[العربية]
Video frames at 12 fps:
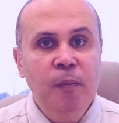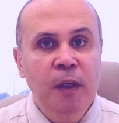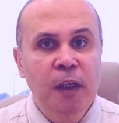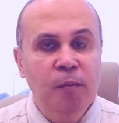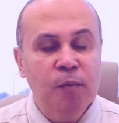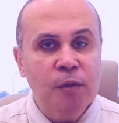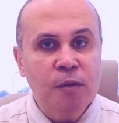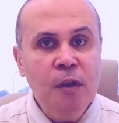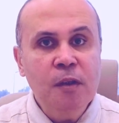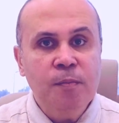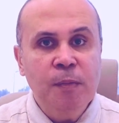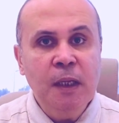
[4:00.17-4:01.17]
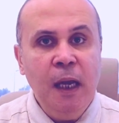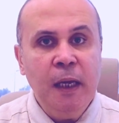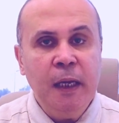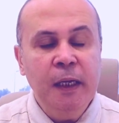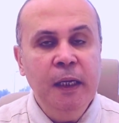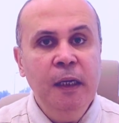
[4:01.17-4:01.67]
الامتصاص
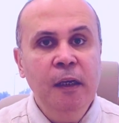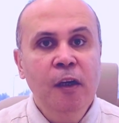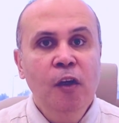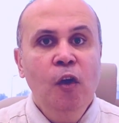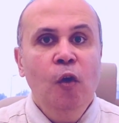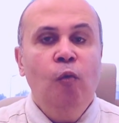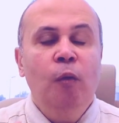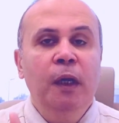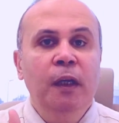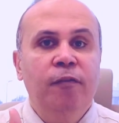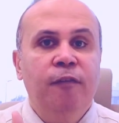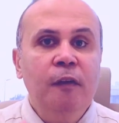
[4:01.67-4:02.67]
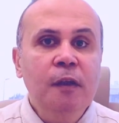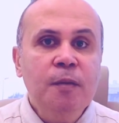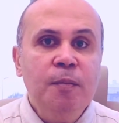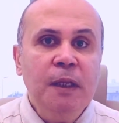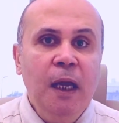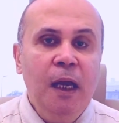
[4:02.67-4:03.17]
بتاعك هيقل والافراز
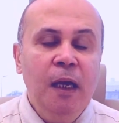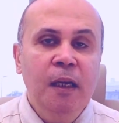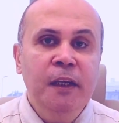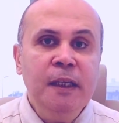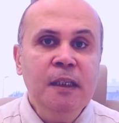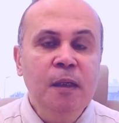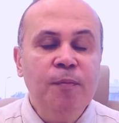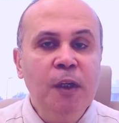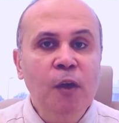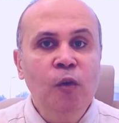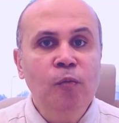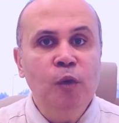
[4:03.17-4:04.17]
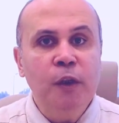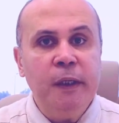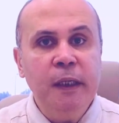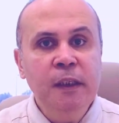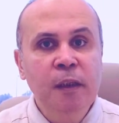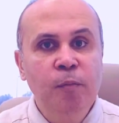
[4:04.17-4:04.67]
بتاعها الناس اللي بتاخد
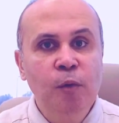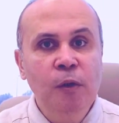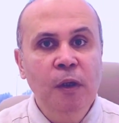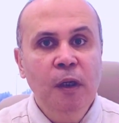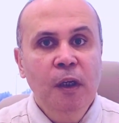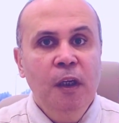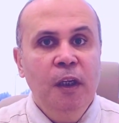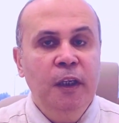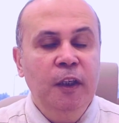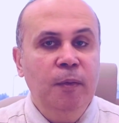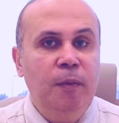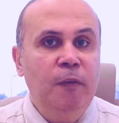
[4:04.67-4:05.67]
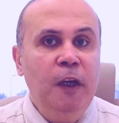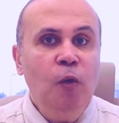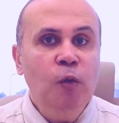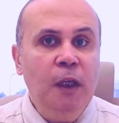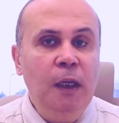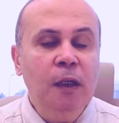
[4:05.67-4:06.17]
مدرات البول اللي يعني
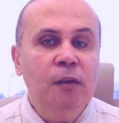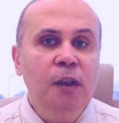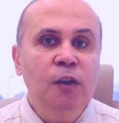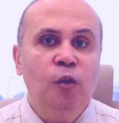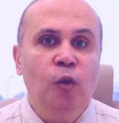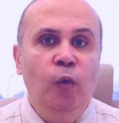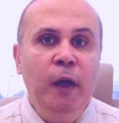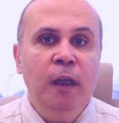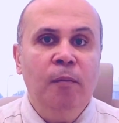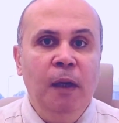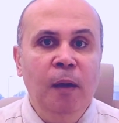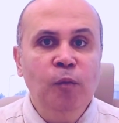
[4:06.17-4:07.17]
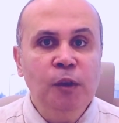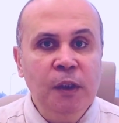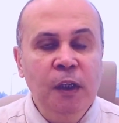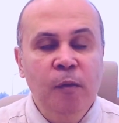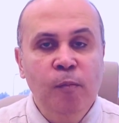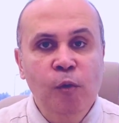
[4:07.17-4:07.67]
بياخد علاج ضغط يروح واخد معاه مدر
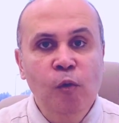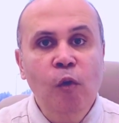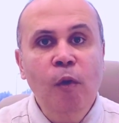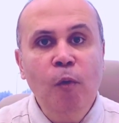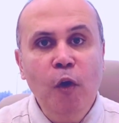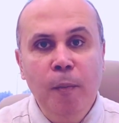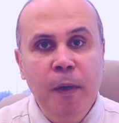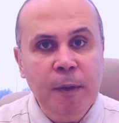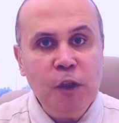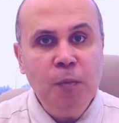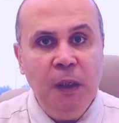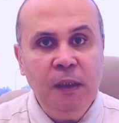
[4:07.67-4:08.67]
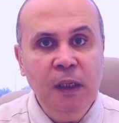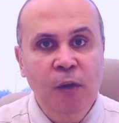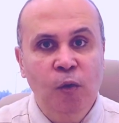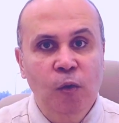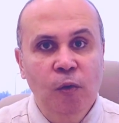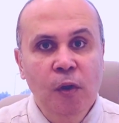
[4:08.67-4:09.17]
البول وهو ممكن ما يبقاش
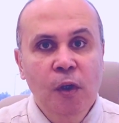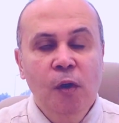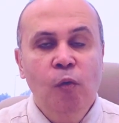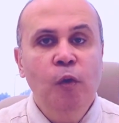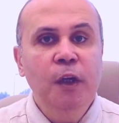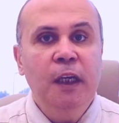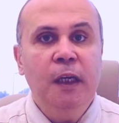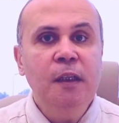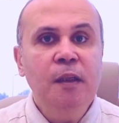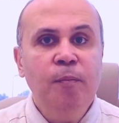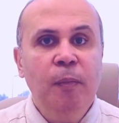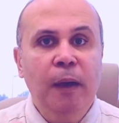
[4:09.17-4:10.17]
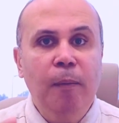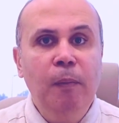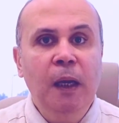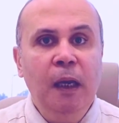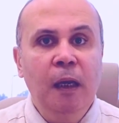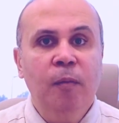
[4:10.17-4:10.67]
محتاجه ويتكتب
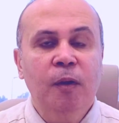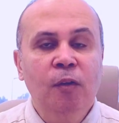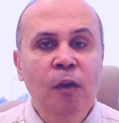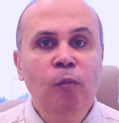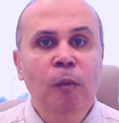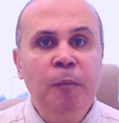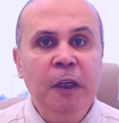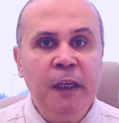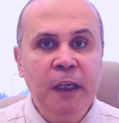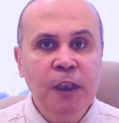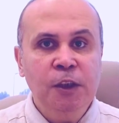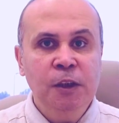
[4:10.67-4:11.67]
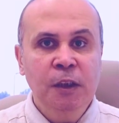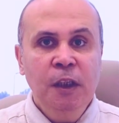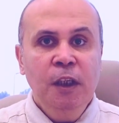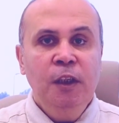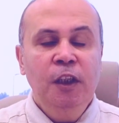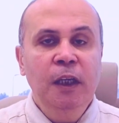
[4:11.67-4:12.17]
عمال على بطاله وما بيراجعش
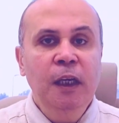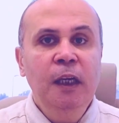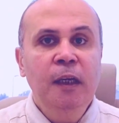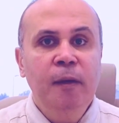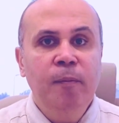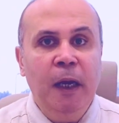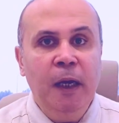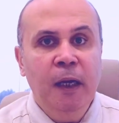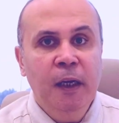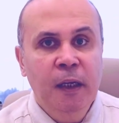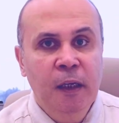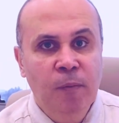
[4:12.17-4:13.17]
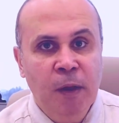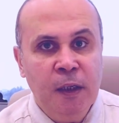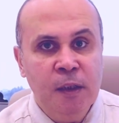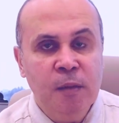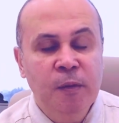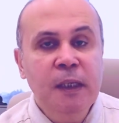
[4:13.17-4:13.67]
يقل معاه
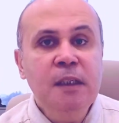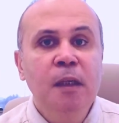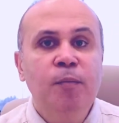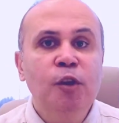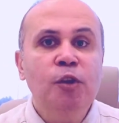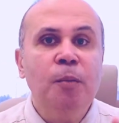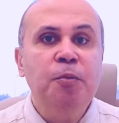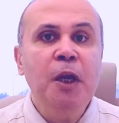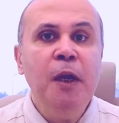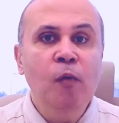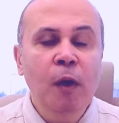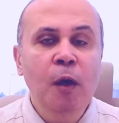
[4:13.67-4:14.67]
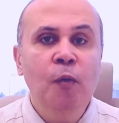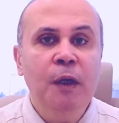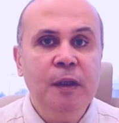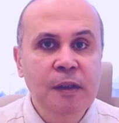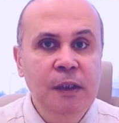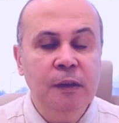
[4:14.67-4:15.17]
المغنيسيوم الناس اللي بتشرب شاي وقهوه
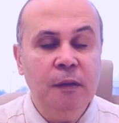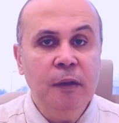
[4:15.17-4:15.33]
كتير